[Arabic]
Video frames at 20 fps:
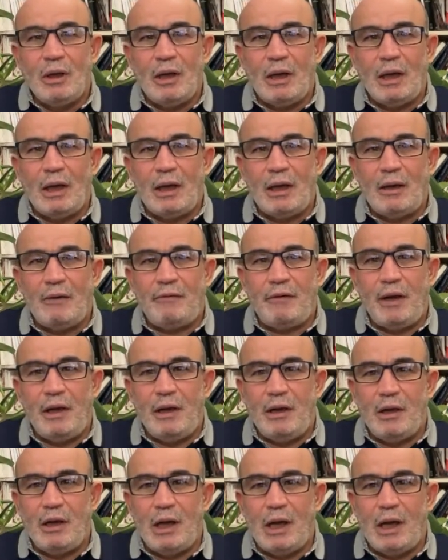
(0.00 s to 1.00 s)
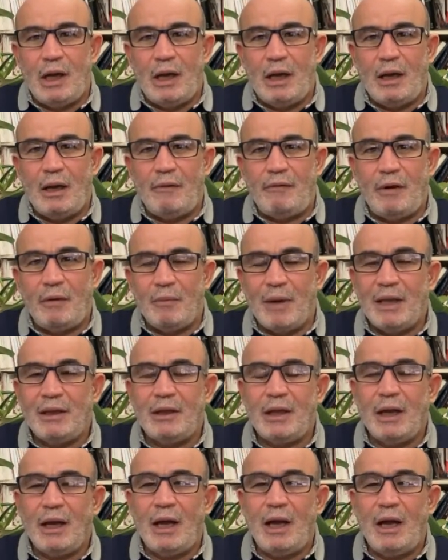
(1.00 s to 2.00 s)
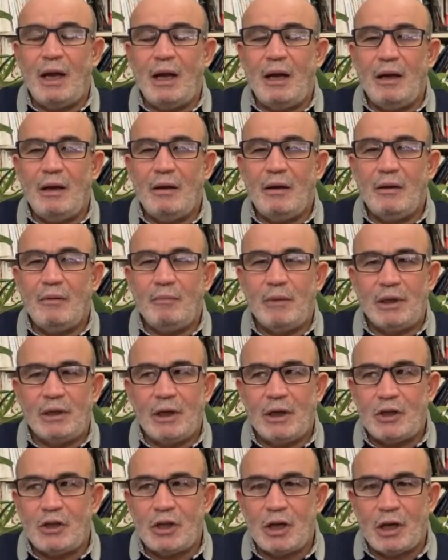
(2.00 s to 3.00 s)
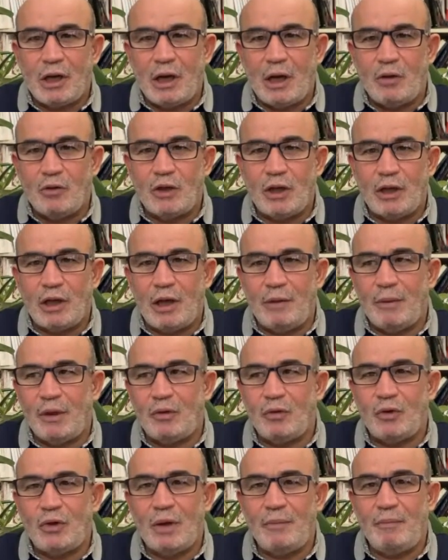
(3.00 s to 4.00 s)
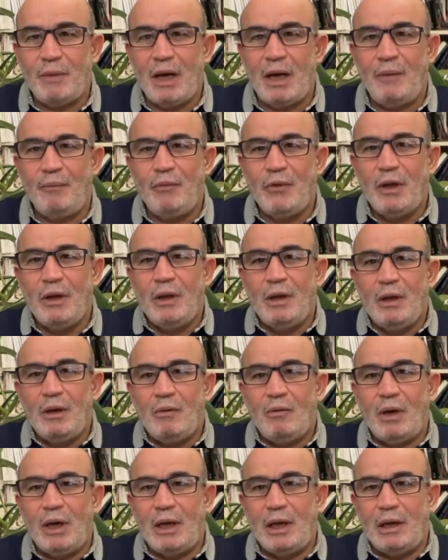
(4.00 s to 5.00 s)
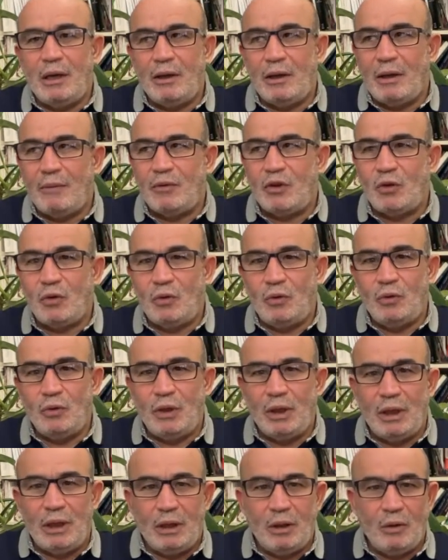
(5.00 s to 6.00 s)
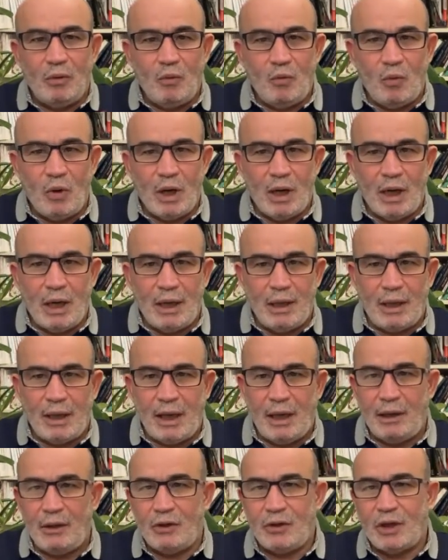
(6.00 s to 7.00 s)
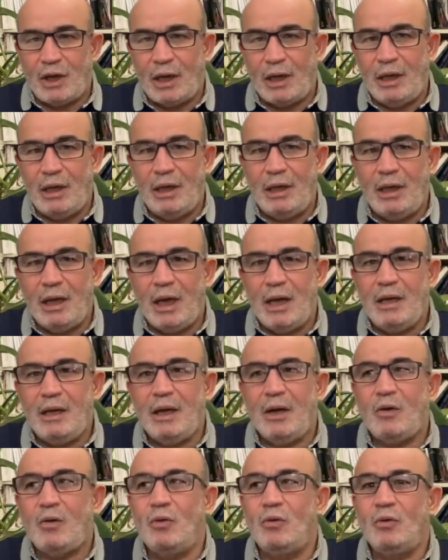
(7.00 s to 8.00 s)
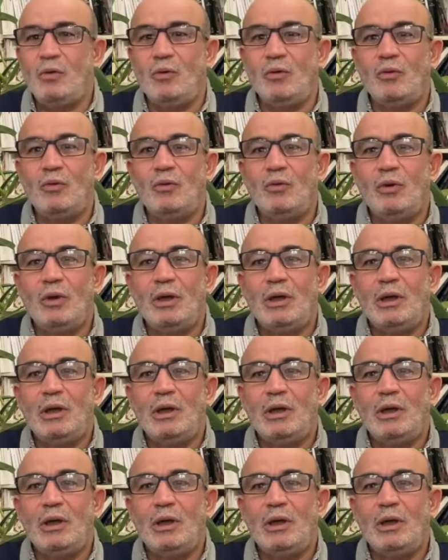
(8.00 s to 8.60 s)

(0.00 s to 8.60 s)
آه، في آه، في المنطقة منطقة الشرق الأوسط كما تسمى وهي النظام السعودي والكيان الإسرائيلي أن يكونوا